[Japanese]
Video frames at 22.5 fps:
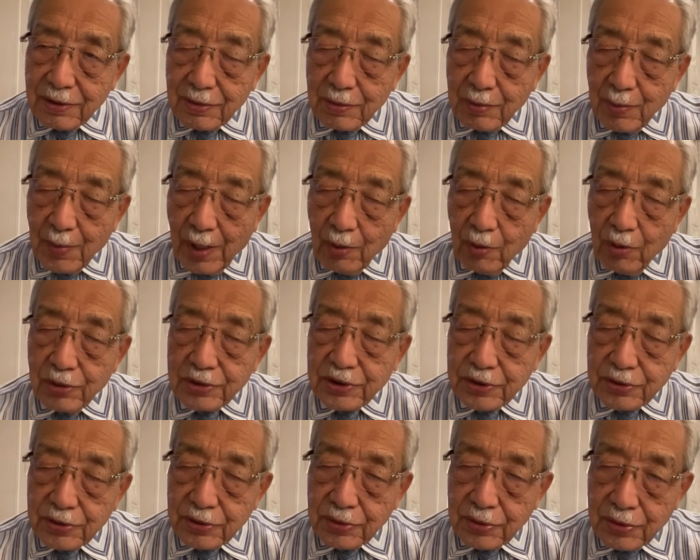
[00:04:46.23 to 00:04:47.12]
まあ、欧
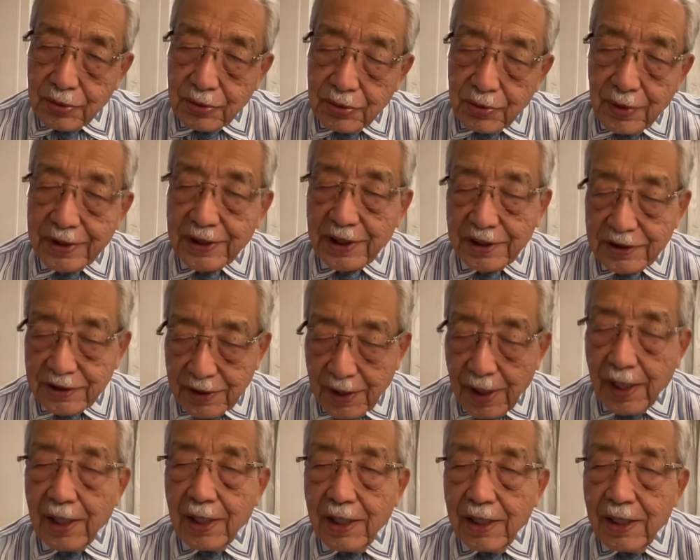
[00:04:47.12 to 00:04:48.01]
州はです
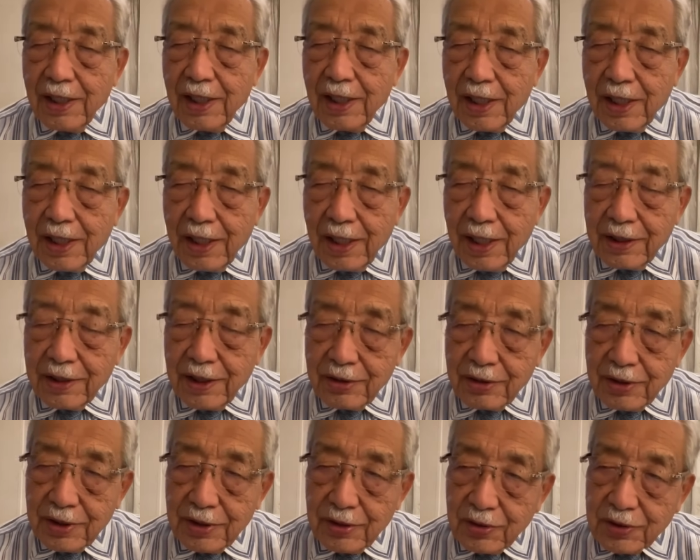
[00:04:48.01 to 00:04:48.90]
ね、
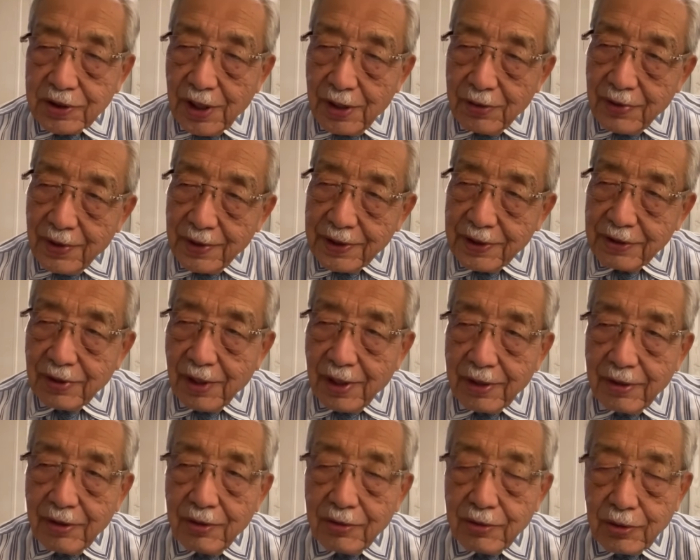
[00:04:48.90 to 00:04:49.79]
エネルギーの3割ぐ
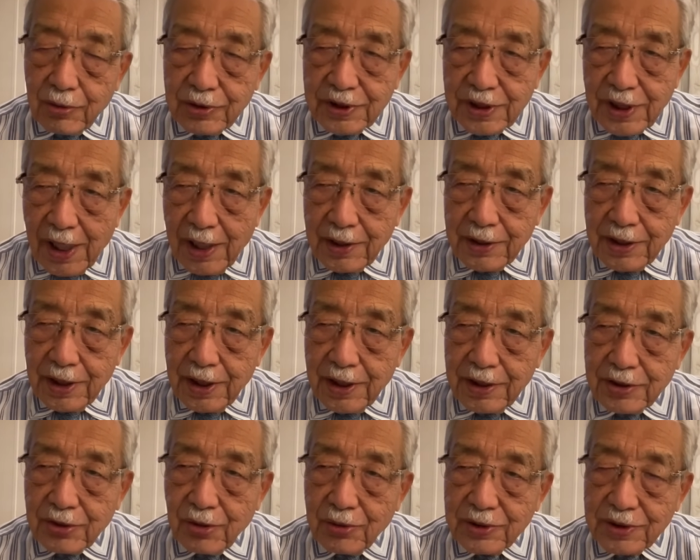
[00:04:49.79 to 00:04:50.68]
らいはロシア
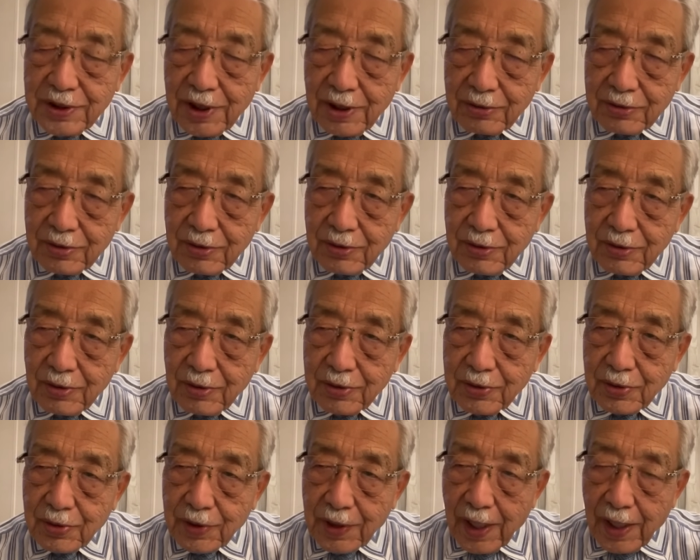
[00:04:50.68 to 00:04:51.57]
に依存しているという
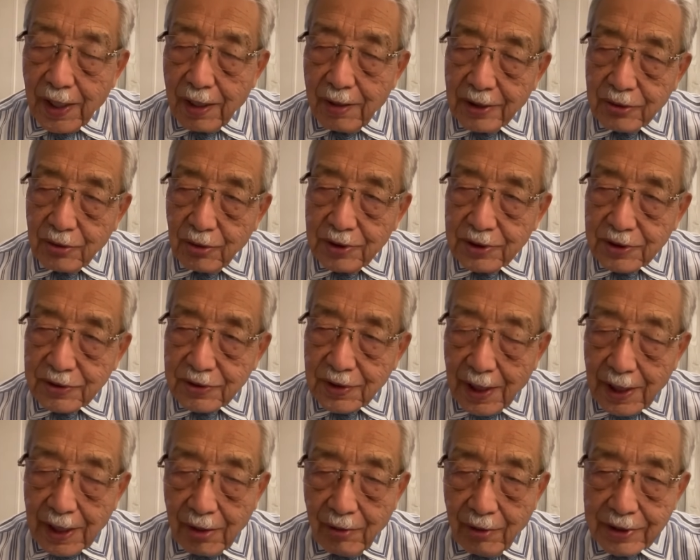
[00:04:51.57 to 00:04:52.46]
ことで、ドイツ
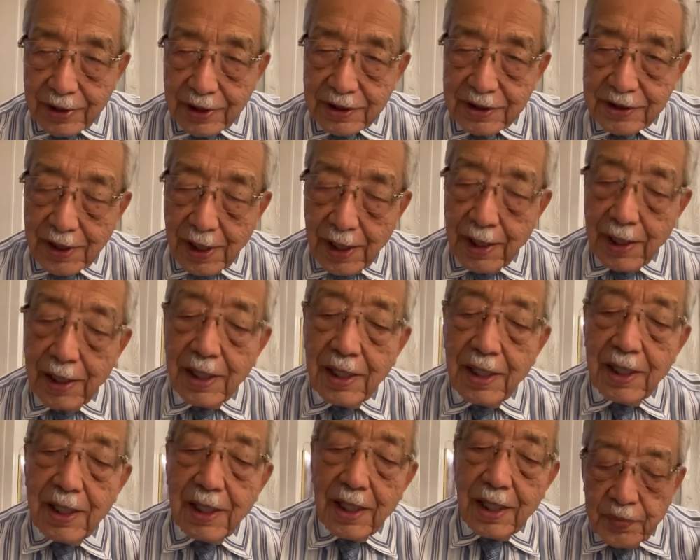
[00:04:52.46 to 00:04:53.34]
なんかはですね、
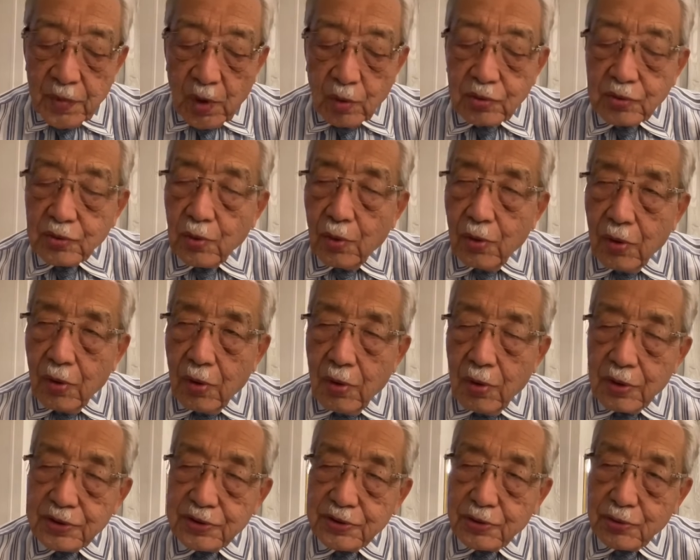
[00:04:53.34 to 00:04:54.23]

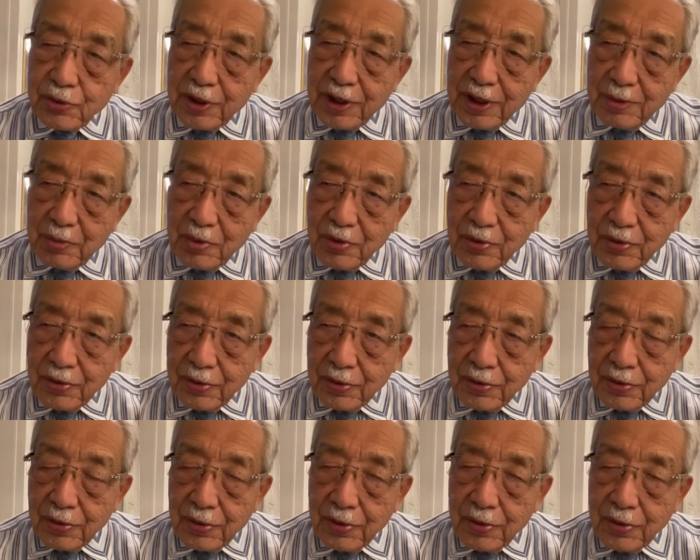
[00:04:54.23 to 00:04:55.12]

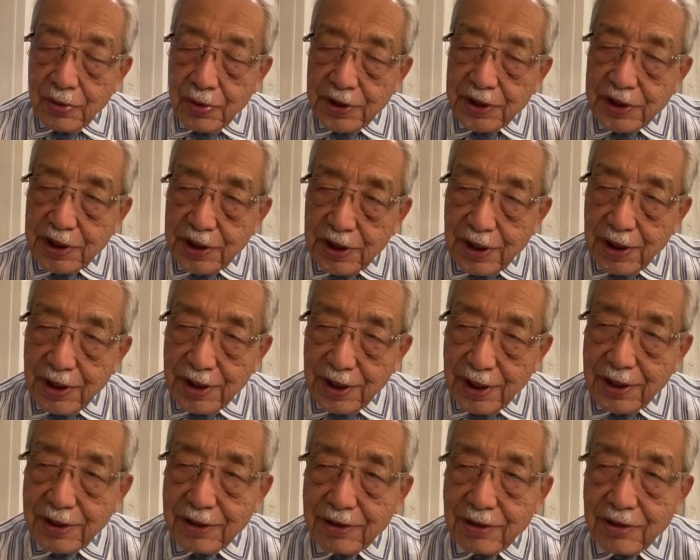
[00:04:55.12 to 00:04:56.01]
ノルドストリーム1、
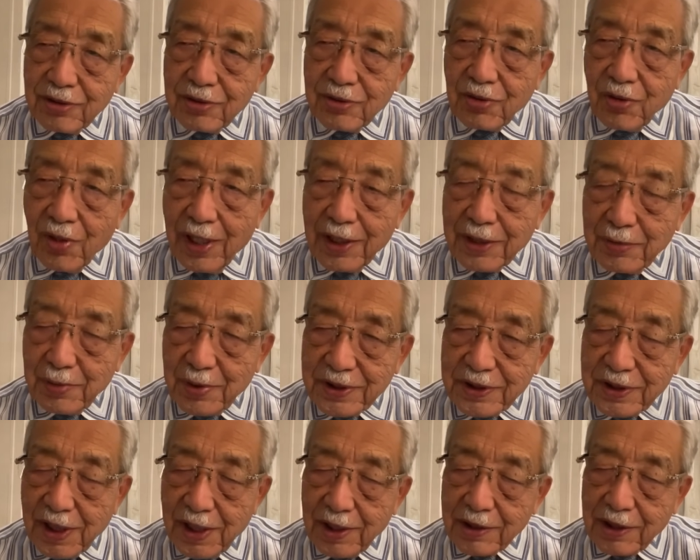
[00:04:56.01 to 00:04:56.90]
2っていうのがありま
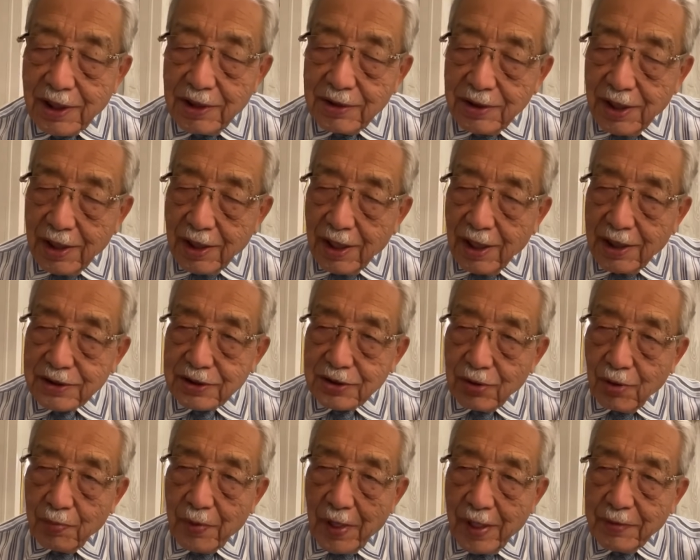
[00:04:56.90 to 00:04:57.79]
して、天然ガス
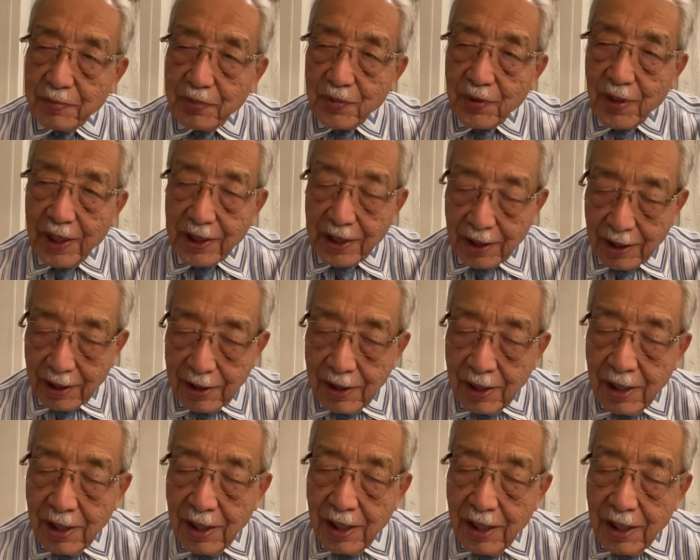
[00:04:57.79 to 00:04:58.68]
のパイプライン、
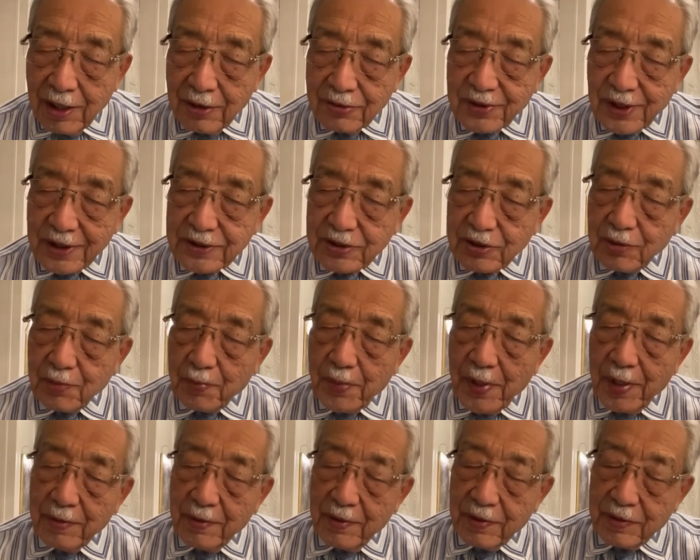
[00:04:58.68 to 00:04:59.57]
2つの
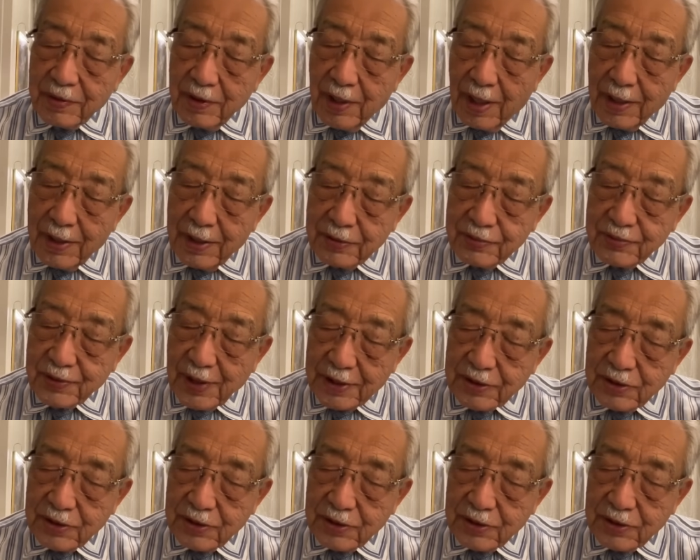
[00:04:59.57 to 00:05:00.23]
ペ2